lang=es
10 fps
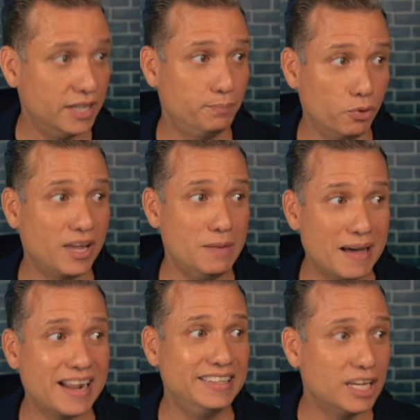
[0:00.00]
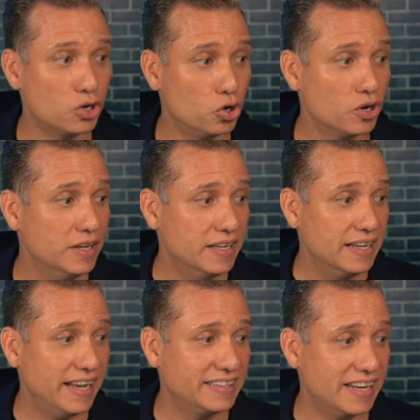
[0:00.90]
porque el margen de error
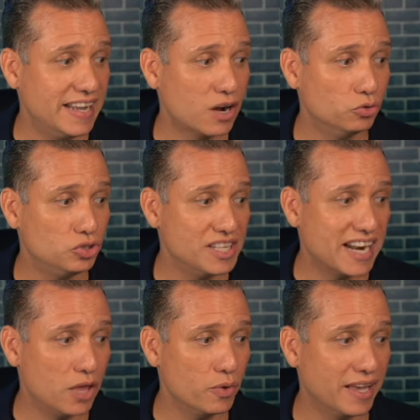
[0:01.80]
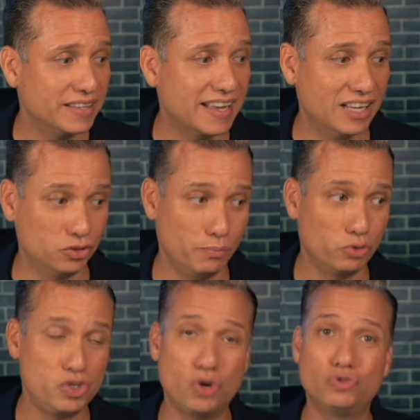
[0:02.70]
estaría considerado en este caso. Pero
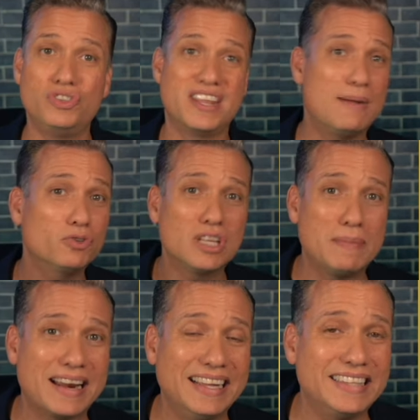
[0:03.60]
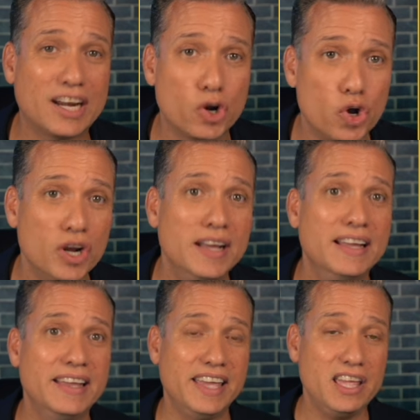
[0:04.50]
si consideramos el margen de error
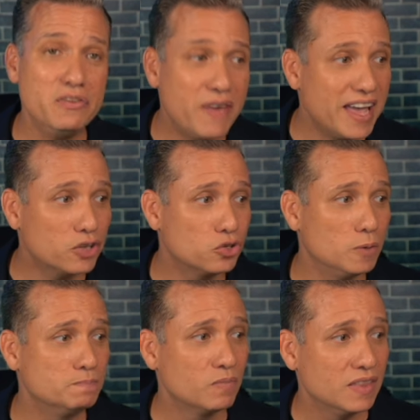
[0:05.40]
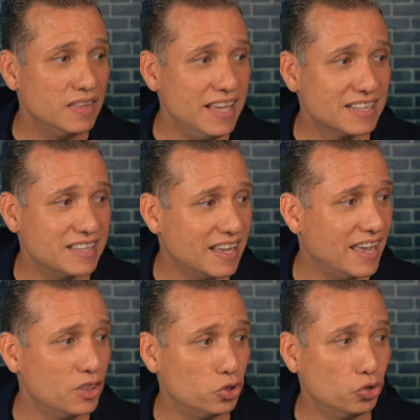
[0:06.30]
inverso, Dígase
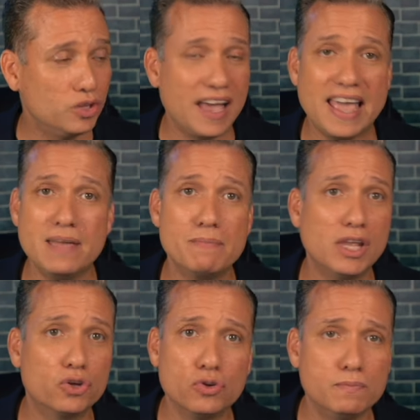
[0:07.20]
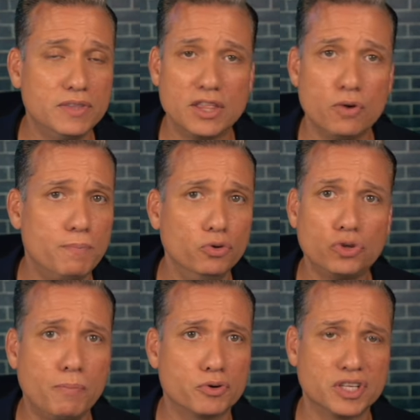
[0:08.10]
que donde hay menos de, dos
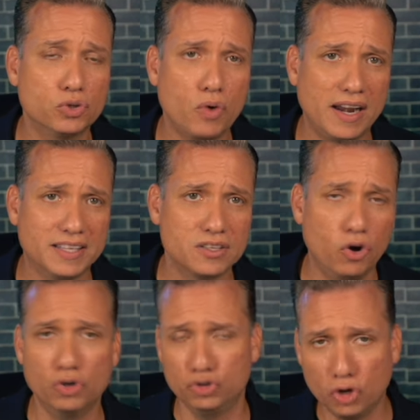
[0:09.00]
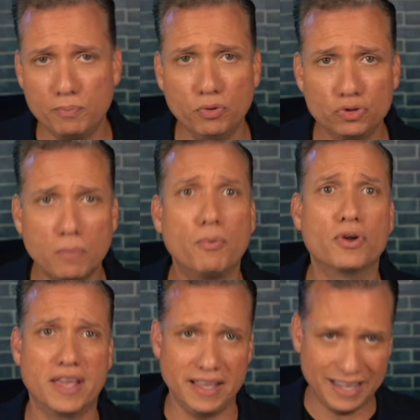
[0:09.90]
puntos porcentuales, o dos puntos
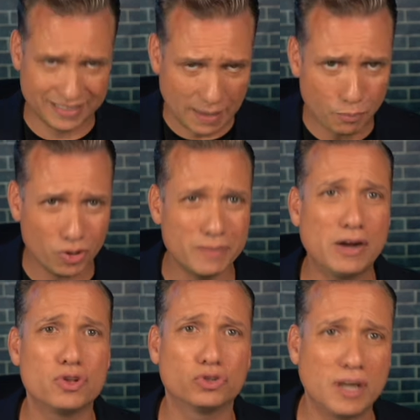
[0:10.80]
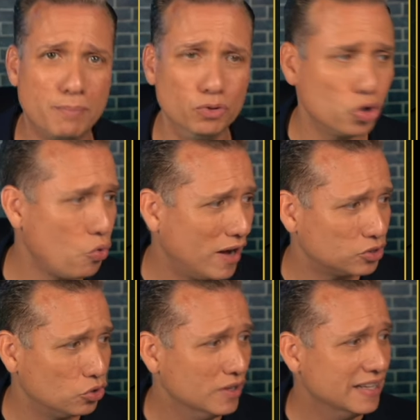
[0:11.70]
porque está por debajo de los 3.4,